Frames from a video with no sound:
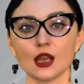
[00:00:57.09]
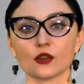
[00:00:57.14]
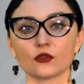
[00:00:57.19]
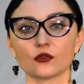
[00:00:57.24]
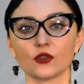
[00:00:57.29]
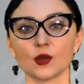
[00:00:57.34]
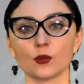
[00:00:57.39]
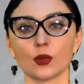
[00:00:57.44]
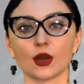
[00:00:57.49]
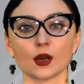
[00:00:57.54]

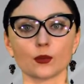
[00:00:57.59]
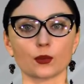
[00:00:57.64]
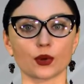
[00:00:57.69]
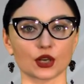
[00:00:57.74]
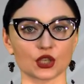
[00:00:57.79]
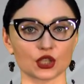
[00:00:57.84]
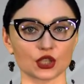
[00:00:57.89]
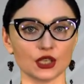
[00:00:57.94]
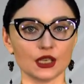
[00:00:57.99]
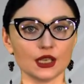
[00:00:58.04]
выборы
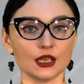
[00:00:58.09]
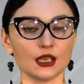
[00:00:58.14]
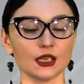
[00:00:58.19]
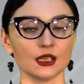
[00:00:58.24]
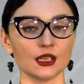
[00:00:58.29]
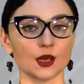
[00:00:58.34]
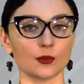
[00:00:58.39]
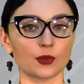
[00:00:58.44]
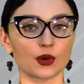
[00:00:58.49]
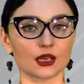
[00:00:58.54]
прошли и
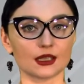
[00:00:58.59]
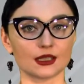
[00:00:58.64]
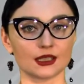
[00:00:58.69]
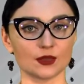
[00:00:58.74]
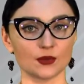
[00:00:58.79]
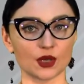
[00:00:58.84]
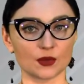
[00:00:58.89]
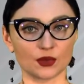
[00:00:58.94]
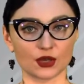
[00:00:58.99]
необходимо